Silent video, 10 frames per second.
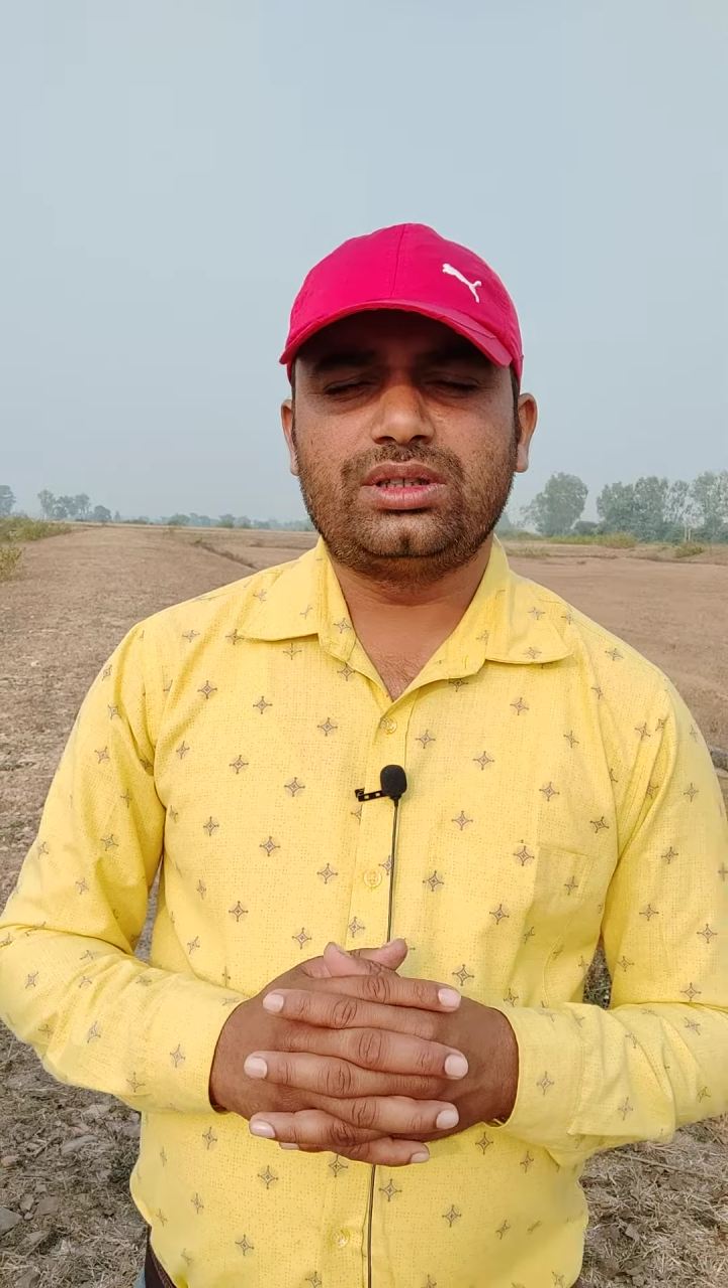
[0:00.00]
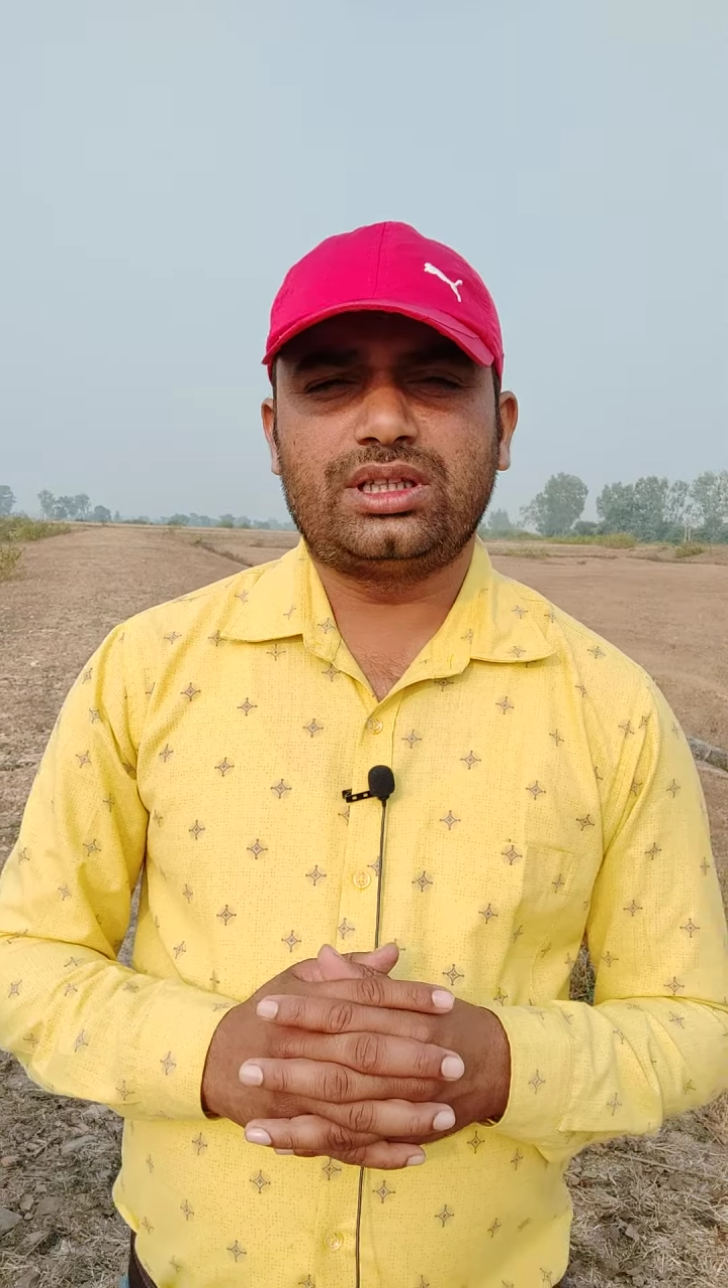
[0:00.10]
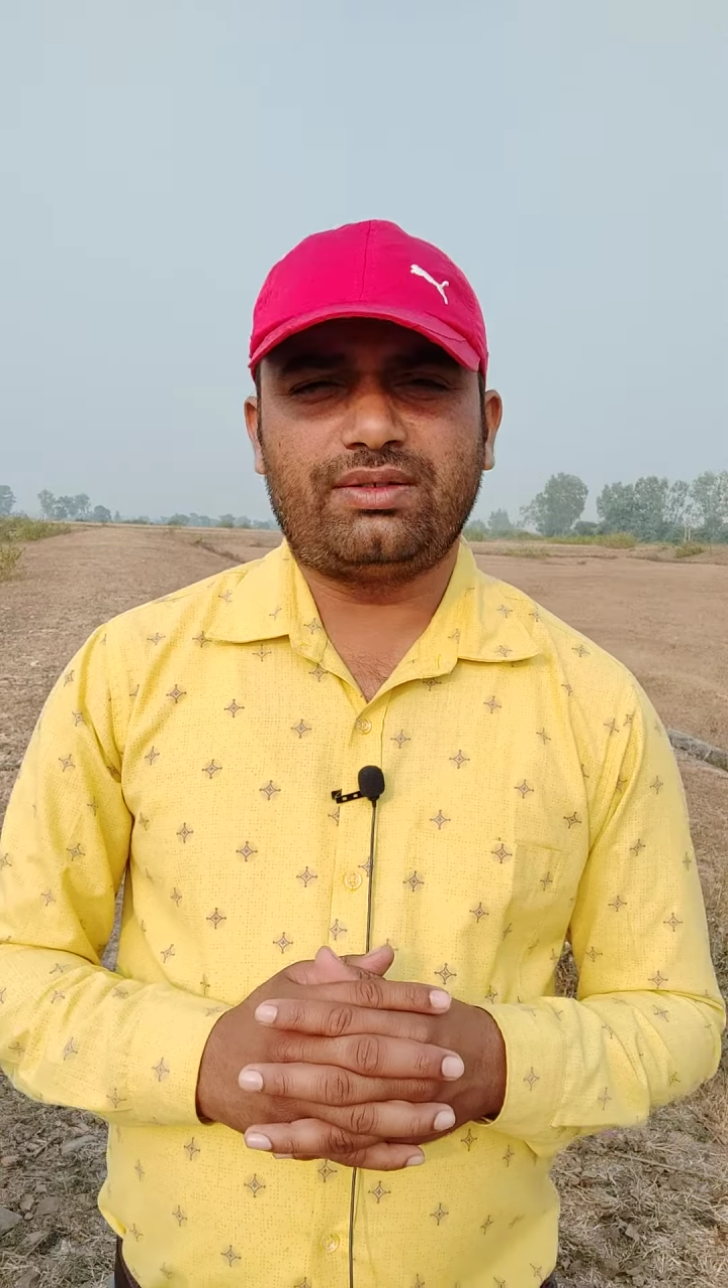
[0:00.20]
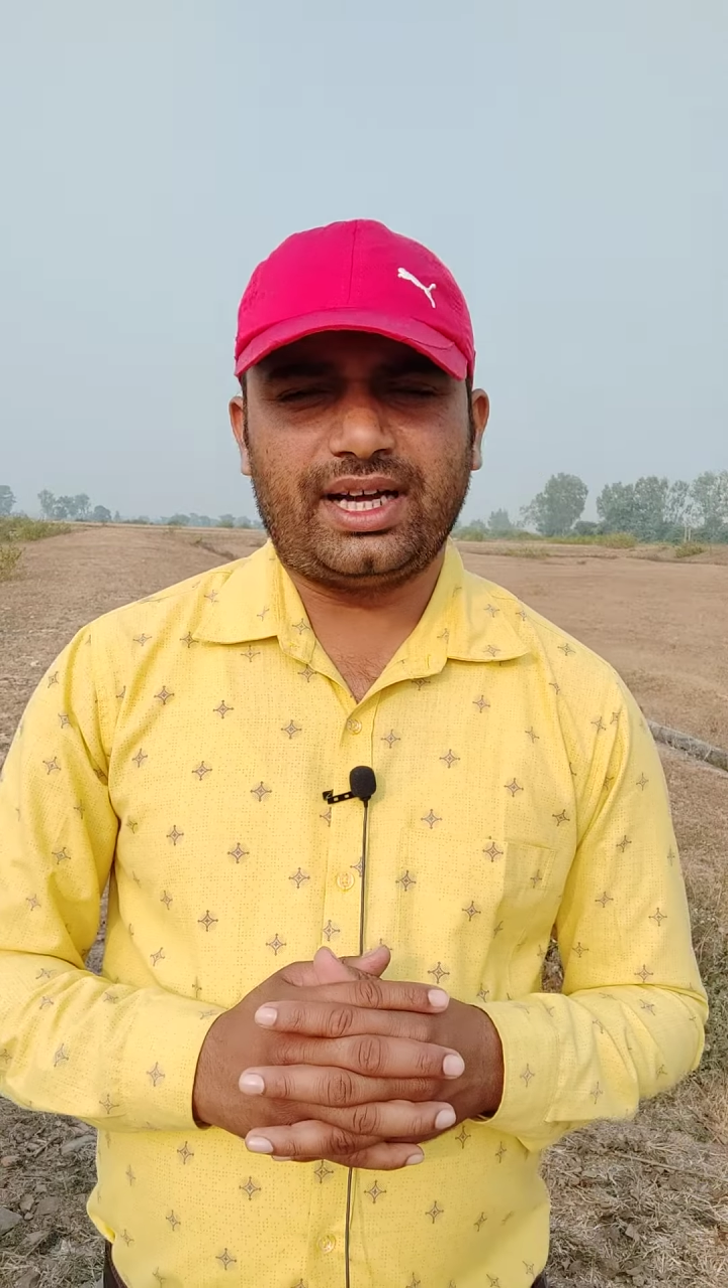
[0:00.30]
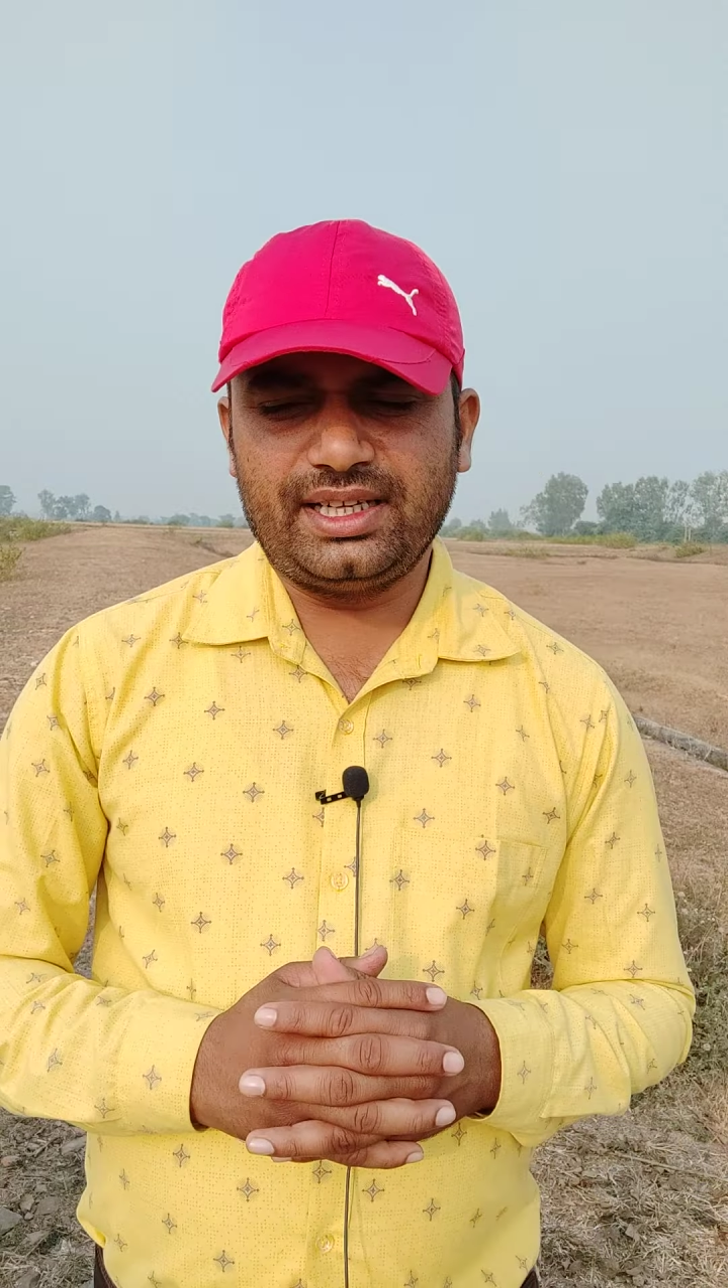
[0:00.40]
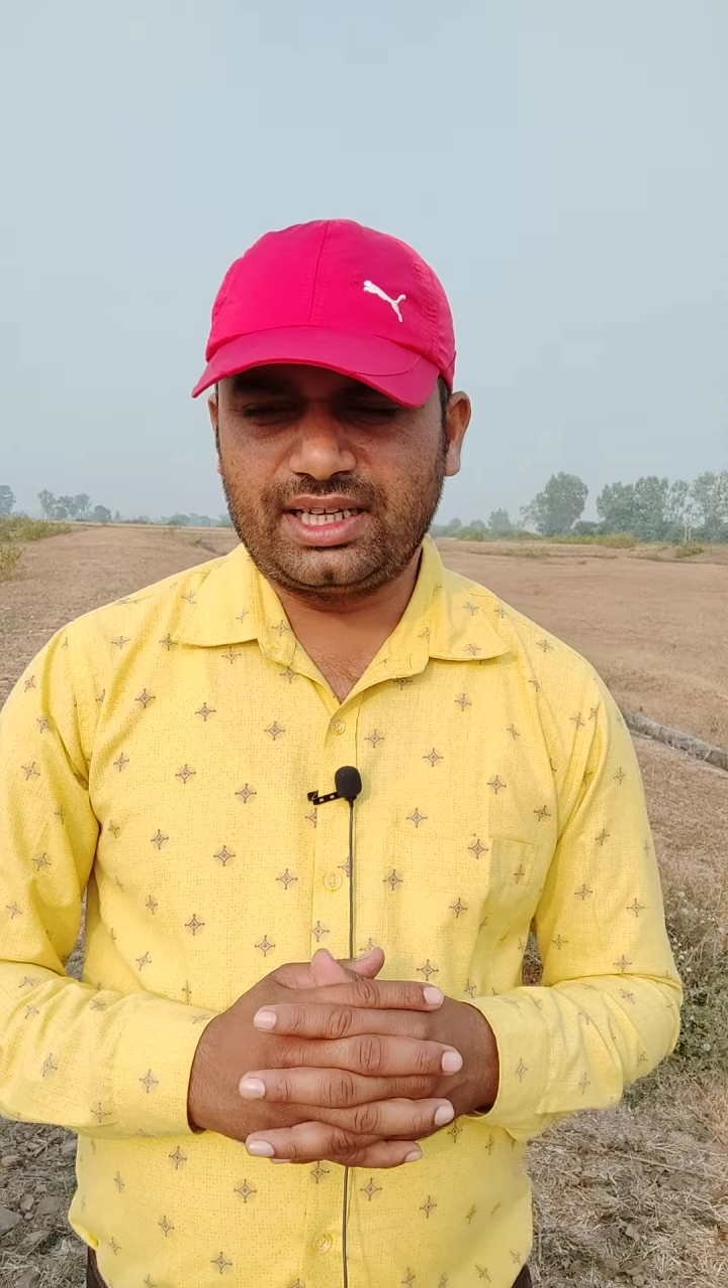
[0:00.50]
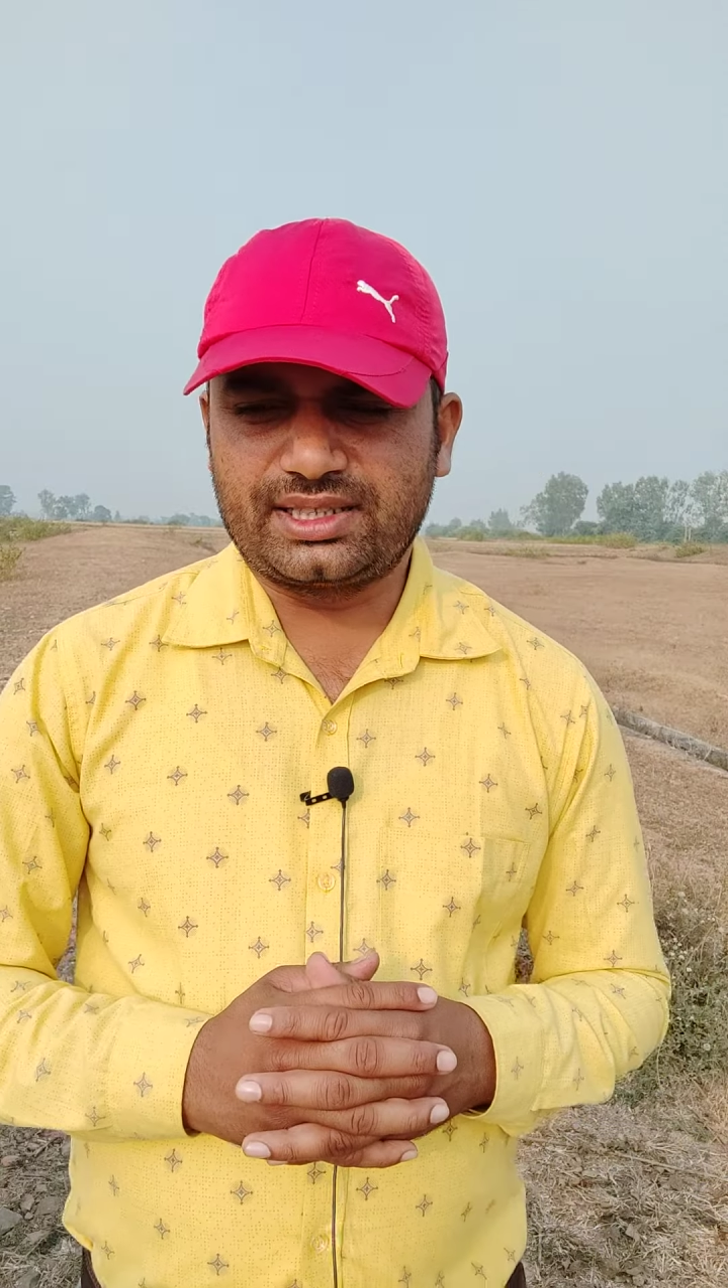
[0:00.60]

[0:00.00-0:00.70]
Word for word: दवाई का